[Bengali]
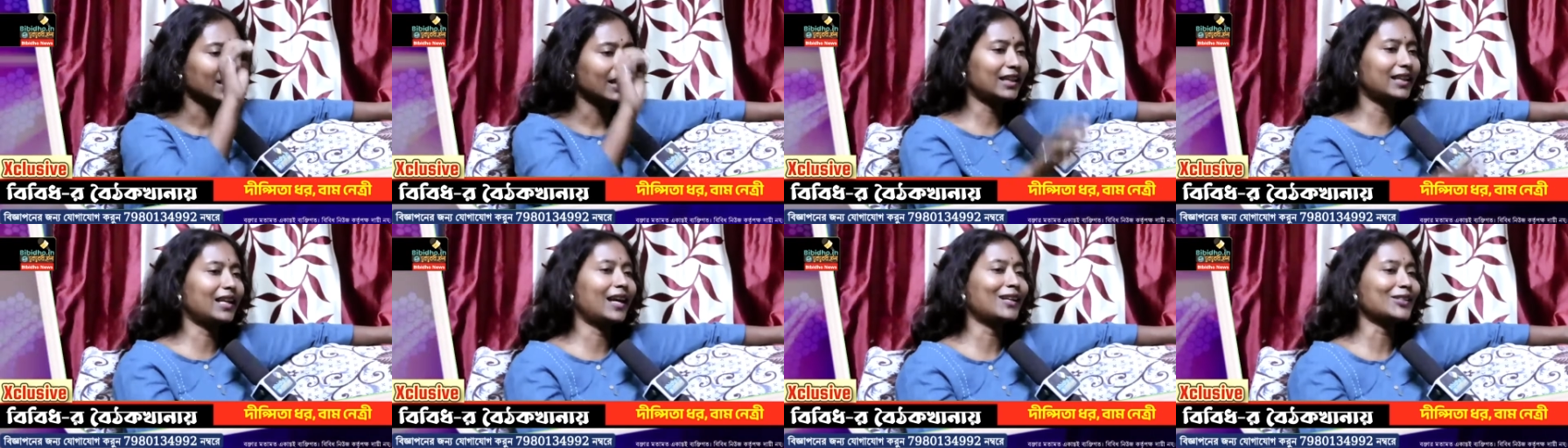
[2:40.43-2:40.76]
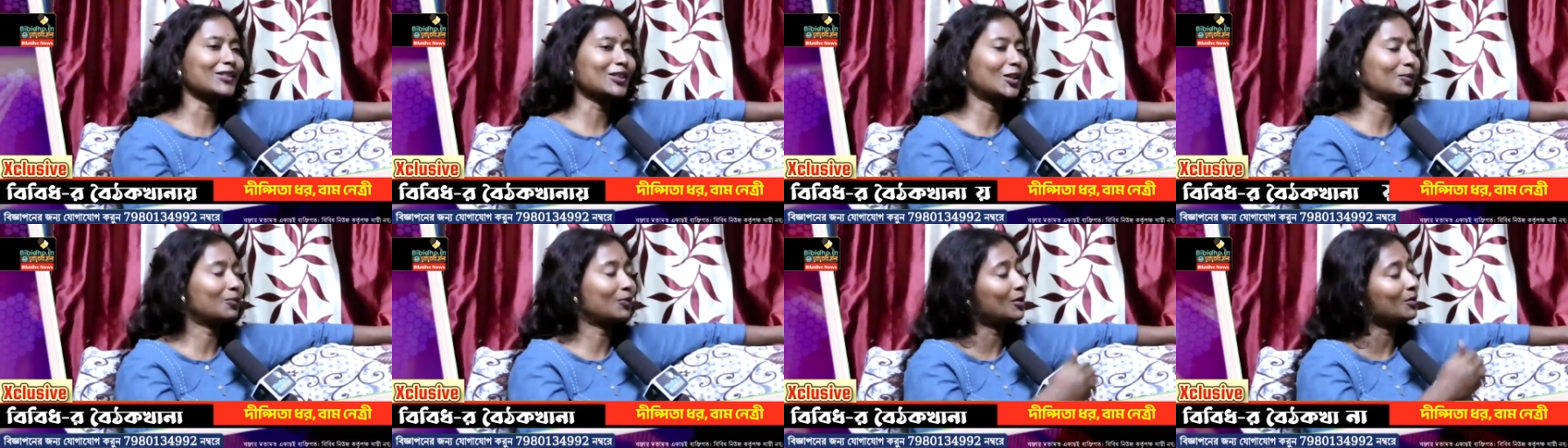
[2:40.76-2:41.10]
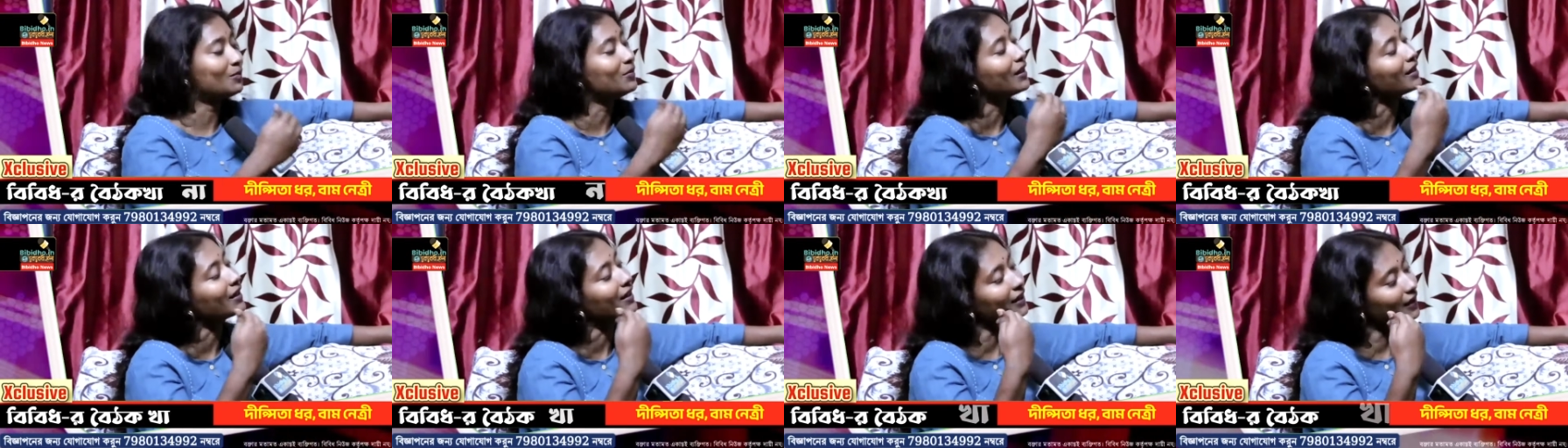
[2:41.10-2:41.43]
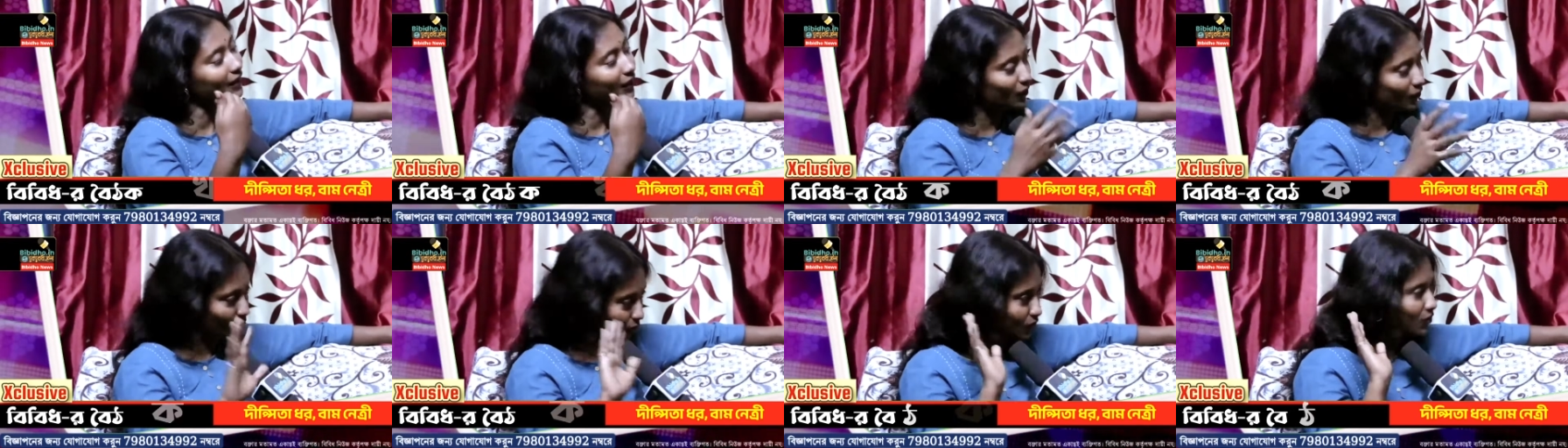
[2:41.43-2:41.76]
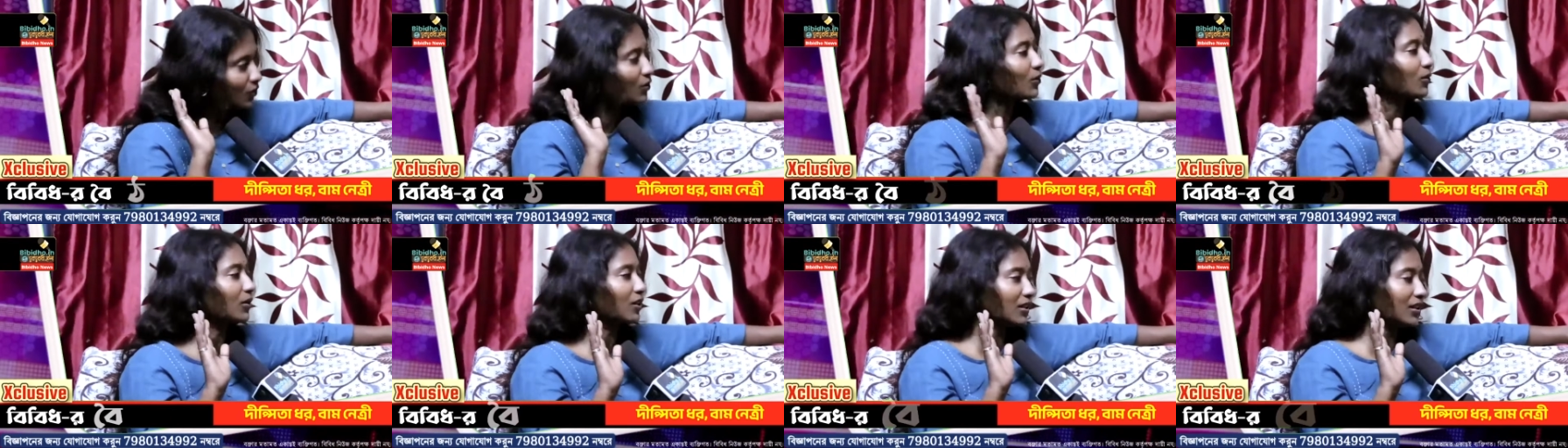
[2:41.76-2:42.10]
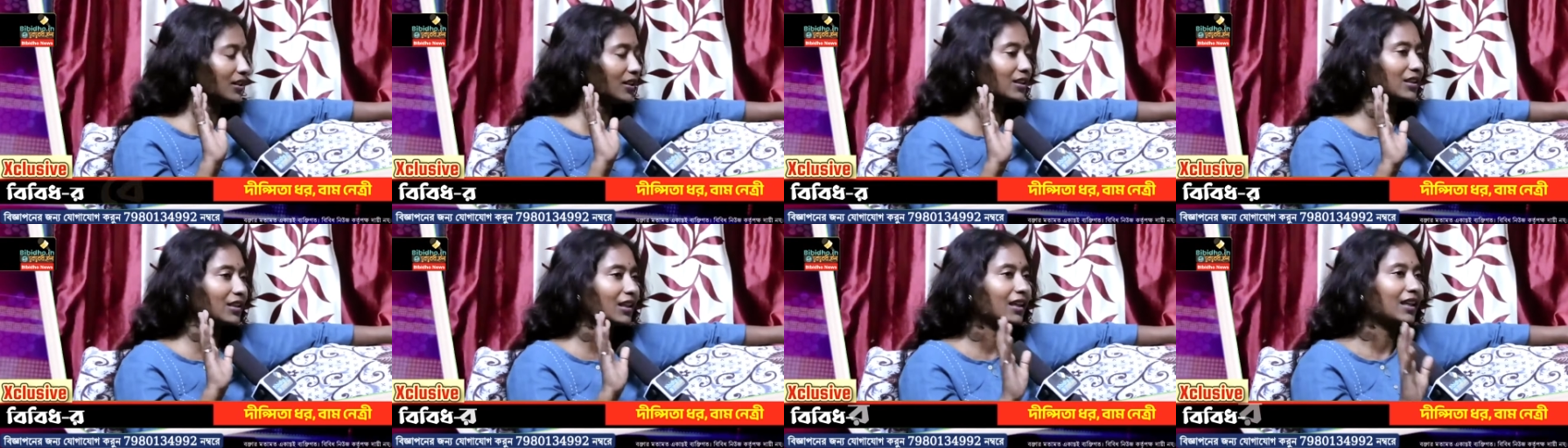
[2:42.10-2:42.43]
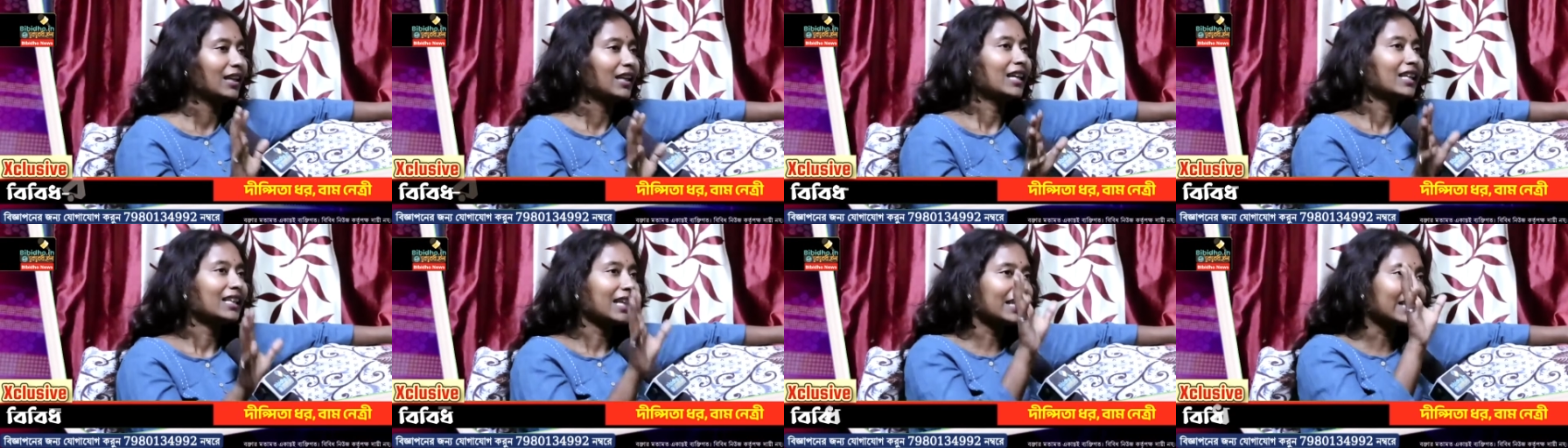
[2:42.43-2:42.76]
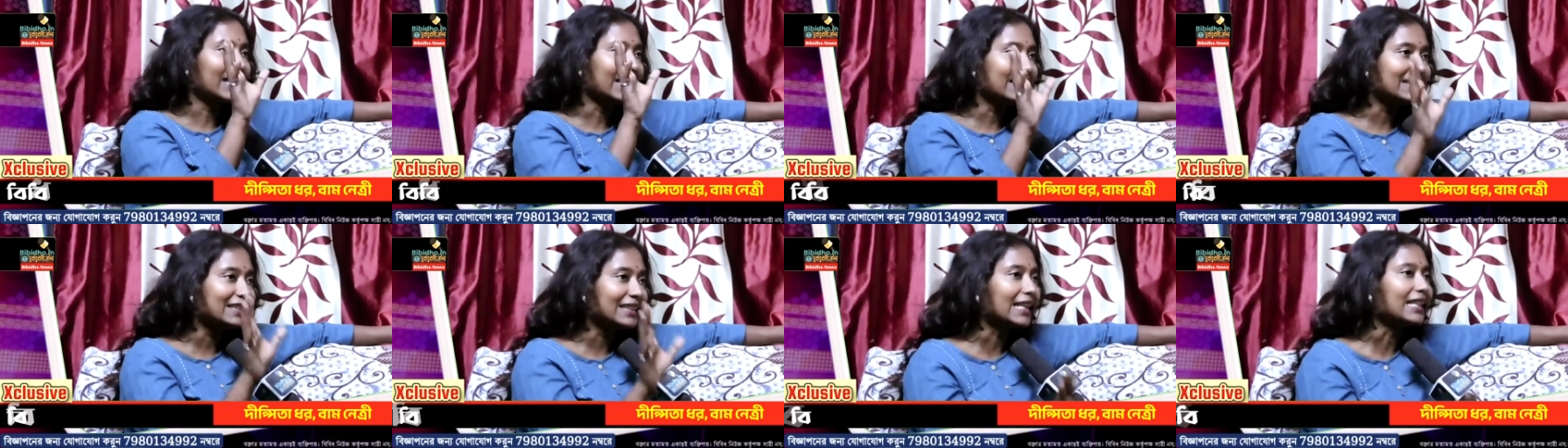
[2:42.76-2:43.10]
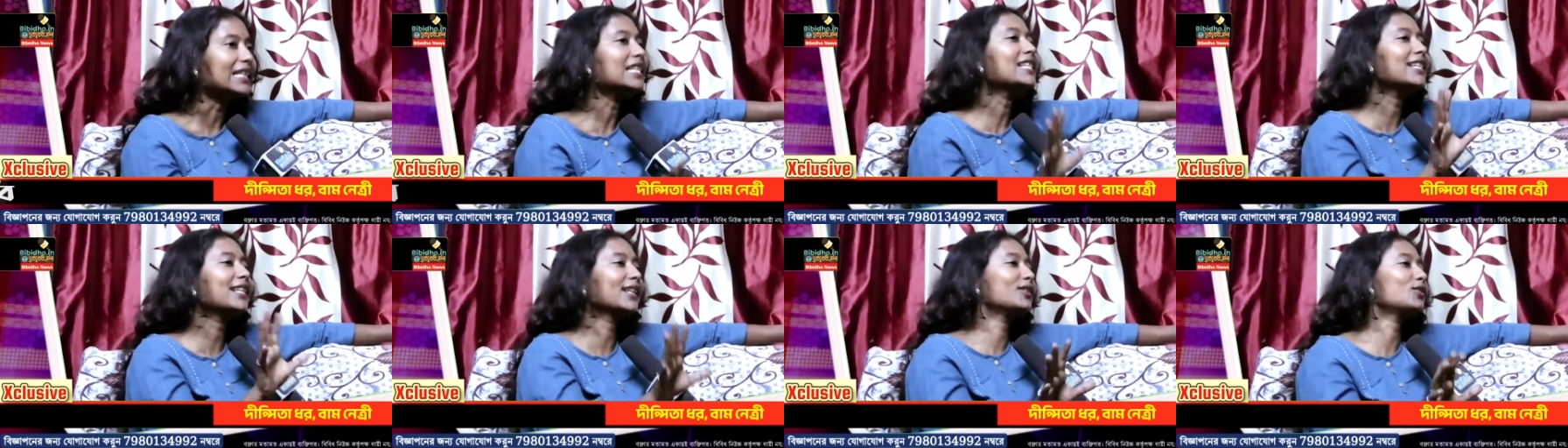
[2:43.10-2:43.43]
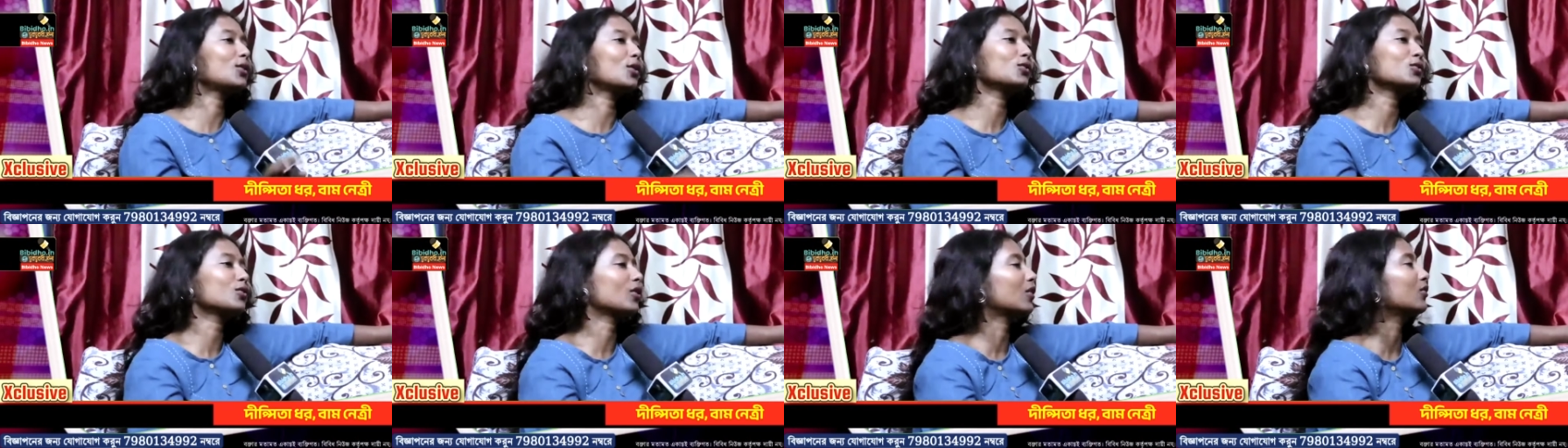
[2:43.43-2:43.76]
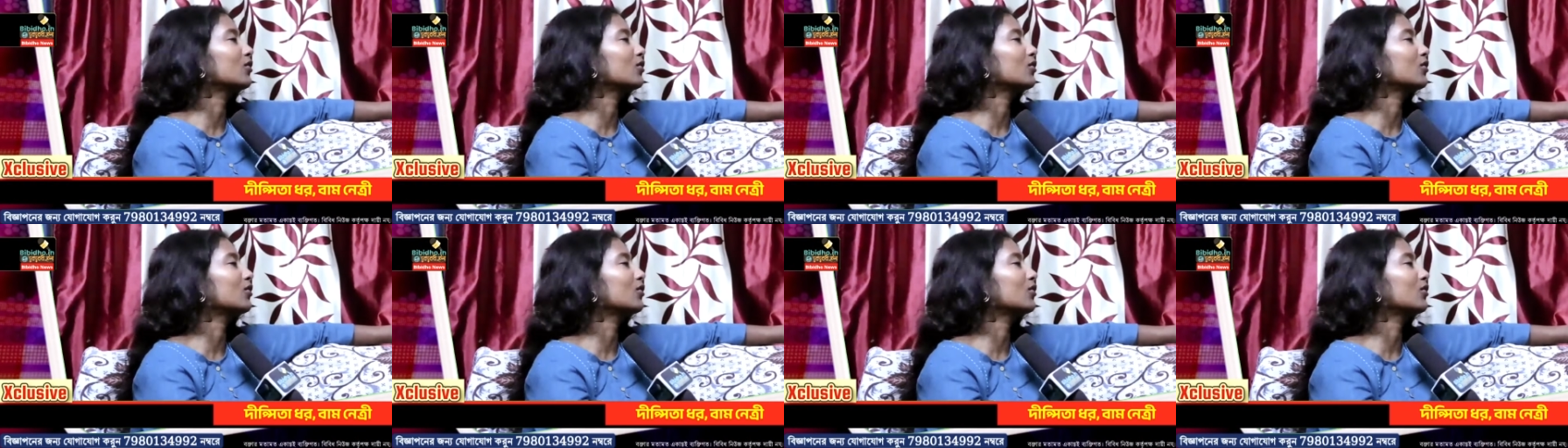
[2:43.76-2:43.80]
এরা আসার পর বাংলাটাকে নষ্ট করে দিয়েছে তাই এই সেটিং এর তত্ত্ব